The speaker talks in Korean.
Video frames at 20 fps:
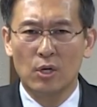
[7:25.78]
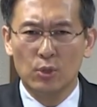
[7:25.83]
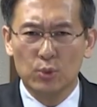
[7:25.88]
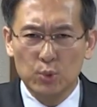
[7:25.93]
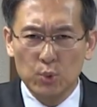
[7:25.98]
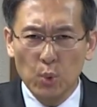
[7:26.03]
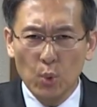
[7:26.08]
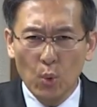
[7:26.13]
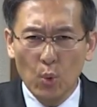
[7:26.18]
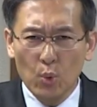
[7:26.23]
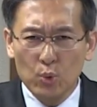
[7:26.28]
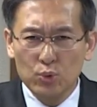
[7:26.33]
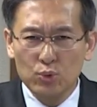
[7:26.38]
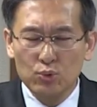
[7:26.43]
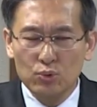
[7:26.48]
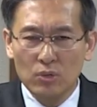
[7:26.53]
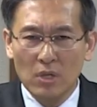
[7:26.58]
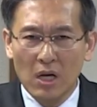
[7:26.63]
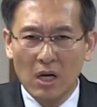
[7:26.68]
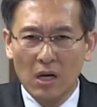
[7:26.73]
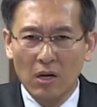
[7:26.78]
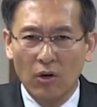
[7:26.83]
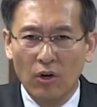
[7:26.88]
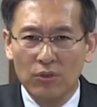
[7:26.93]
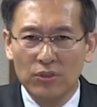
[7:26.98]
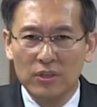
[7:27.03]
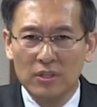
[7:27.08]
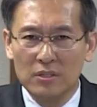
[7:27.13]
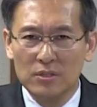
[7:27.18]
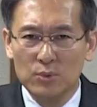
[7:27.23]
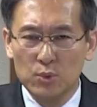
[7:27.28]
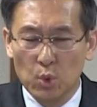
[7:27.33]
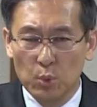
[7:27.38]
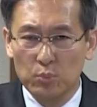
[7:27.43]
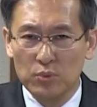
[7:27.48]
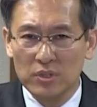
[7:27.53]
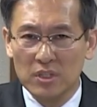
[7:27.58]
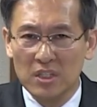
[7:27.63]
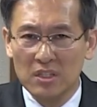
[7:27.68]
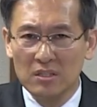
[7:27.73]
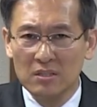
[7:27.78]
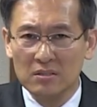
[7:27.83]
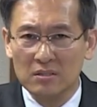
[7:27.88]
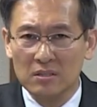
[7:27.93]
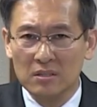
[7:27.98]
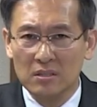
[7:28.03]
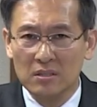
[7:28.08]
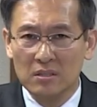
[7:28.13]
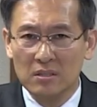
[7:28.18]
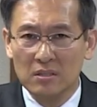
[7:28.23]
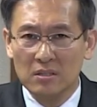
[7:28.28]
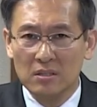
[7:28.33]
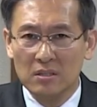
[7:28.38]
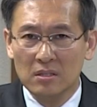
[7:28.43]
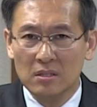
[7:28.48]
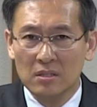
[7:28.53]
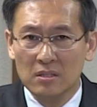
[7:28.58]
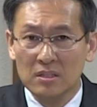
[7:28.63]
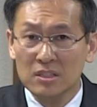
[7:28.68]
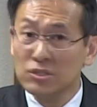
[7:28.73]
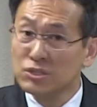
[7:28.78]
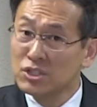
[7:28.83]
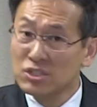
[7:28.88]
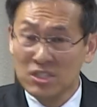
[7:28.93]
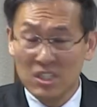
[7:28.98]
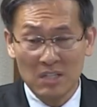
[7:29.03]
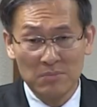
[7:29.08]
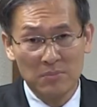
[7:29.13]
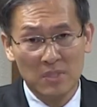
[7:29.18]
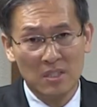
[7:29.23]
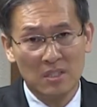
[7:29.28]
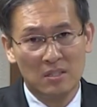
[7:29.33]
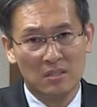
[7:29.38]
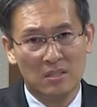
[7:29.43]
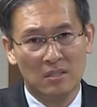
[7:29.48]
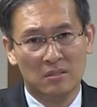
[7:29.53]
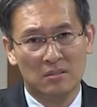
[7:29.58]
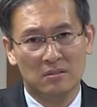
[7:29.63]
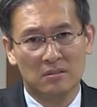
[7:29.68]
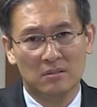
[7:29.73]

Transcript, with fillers: 소수가 걷는 좁은 길은 그것이 참 길이다.